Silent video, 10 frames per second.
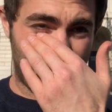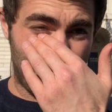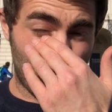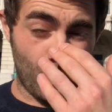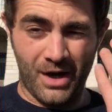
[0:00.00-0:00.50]

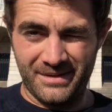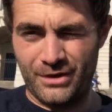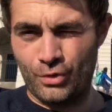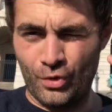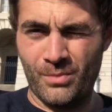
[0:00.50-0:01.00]
Hani şu
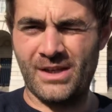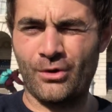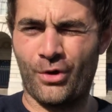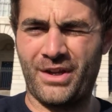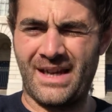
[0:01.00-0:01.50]
andaki günümüze
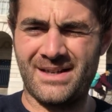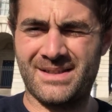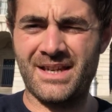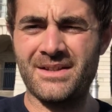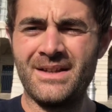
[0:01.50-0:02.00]
doğru
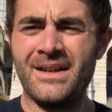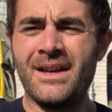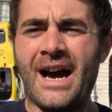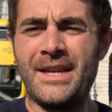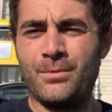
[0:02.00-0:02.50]
gelirsek.
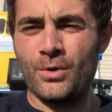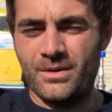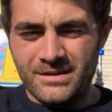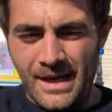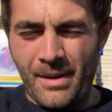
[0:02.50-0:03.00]
hani bu
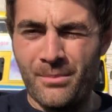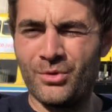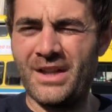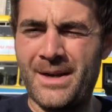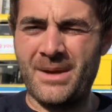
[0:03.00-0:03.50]
tamam
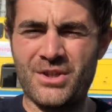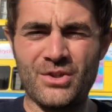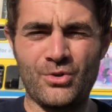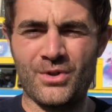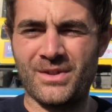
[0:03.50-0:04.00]
bunlar 5.
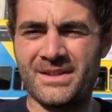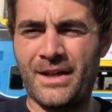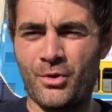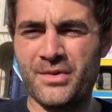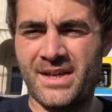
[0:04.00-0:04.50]
yüzyıldan
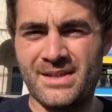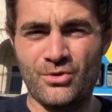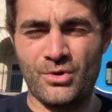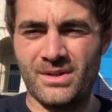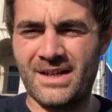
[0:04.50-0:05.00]
18.
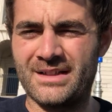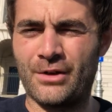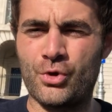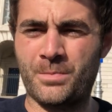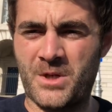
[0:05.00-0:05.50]
yüzyıla kadar
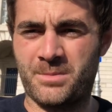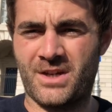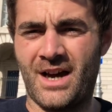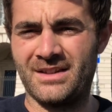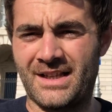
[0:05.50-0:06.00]
3-5 bir
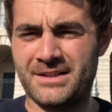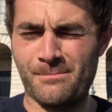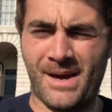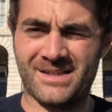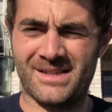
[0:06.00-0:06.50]
şey anlattım
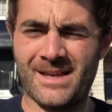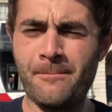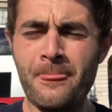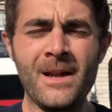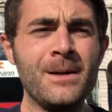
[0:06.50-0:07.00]
ben size.
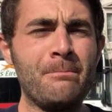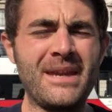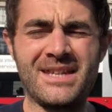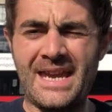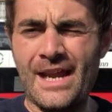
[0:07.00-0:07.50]

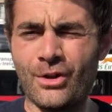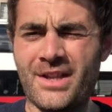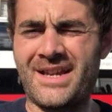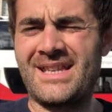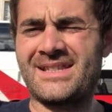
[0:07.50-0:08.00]
Peki genel
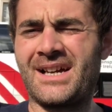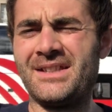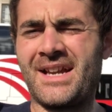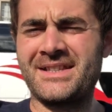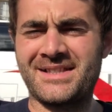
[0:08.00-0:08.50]
olarak
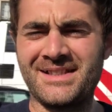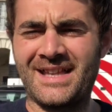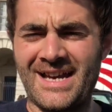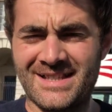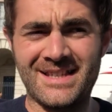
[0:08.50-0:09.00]
insanlar nasıl
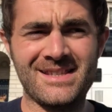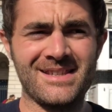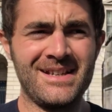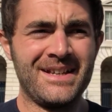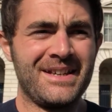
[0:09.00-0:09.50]
derseniz
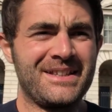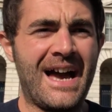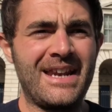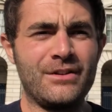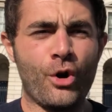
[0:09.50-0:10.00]

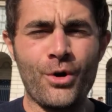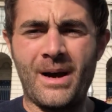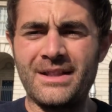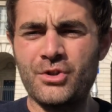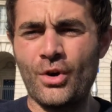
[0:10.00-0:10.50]
yani
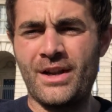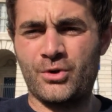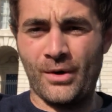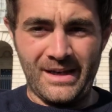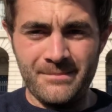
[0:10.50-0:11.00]
normalde şöyle
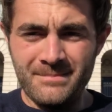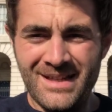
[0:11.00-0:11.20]
söyleyeyim.